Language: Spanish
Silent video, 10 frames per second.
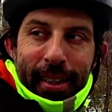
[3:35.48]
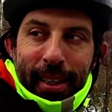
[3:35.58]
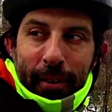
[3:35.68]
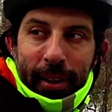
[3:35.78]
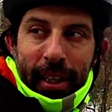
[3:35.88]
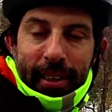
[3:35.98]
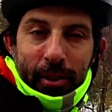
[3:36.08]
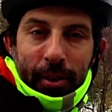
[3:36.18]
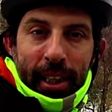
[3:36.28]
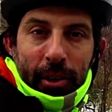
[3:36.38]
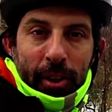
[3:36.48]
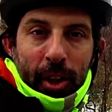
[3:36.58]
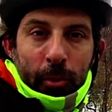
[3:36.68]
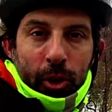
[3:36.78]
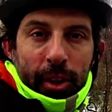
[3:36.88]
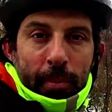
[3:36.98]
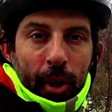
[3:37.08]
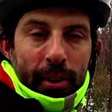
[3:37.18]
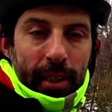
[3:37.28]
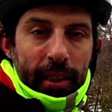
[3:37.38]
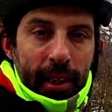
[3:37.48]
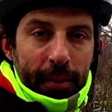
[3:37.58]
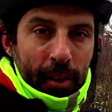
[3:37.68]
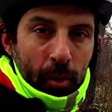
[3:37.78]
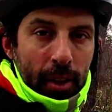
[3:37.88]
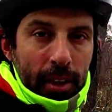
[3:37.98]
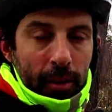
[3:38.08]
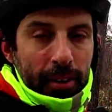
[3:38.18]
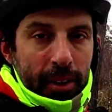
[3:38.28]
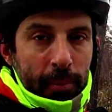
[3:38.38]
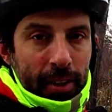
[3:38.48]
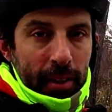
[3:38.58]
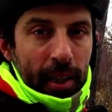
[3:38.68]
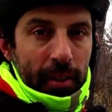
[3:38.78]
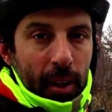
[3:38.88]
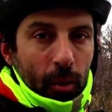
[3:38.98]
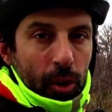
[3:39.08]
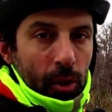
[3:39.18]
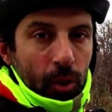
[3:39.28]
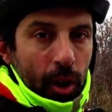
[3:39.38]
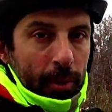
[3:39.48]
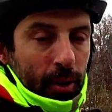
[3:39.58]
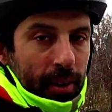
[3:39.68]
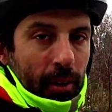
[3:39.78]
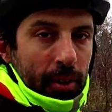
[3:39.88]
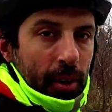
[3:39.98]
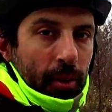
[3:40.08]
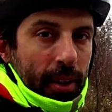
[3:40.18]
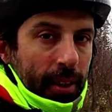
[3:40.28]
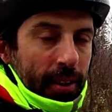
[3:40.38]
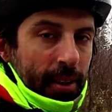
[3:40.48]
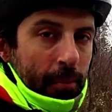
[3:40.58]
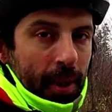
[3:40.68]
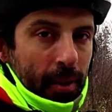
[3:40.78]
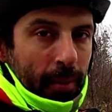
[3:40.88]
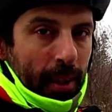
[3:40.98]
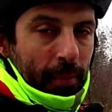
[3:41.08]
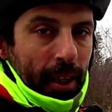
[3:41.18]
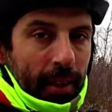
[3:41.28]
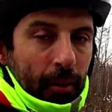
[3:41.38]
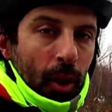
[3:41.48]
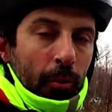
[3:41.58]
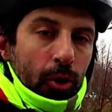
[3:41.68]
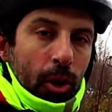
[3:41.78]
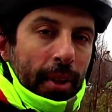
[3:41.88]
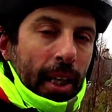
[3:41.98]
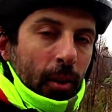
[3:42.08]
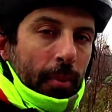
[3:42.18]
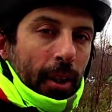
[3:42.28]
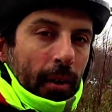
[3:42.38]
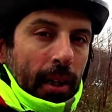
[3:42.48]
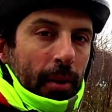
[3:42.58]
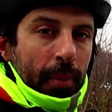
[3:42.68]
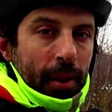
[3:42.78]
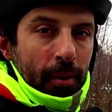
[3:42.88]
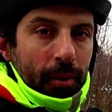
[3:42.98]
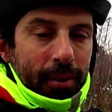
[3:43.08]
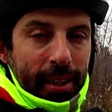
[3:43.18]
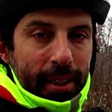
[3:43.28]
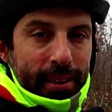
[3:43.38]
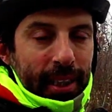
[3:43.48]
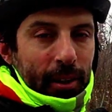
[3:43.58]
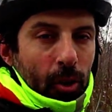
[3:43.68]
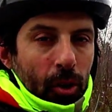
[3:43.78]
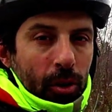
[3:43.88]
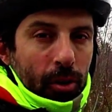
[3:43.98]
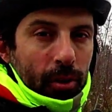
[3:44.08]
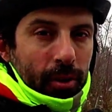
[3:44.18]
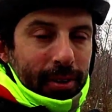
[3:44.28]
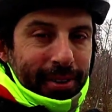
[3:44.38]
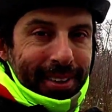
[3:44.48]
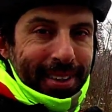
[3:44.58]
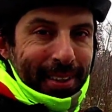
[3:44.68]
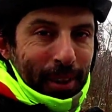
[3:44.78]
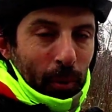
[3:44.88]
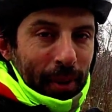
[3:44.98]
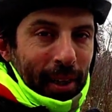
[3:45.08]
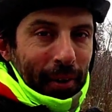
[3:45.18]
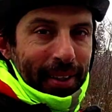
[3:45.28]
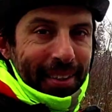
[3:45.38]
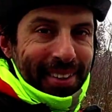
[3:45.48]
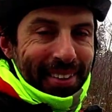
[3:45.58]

Ahora estos días no he tenido mucho tiempo de salir, a hacer rutas, a ver si más adelante hago otra ruta, pero ya os digo que este invierno, madre mía, dura mucho el verano, pero ahora el invierno está todo... que cuidado, ¿eh?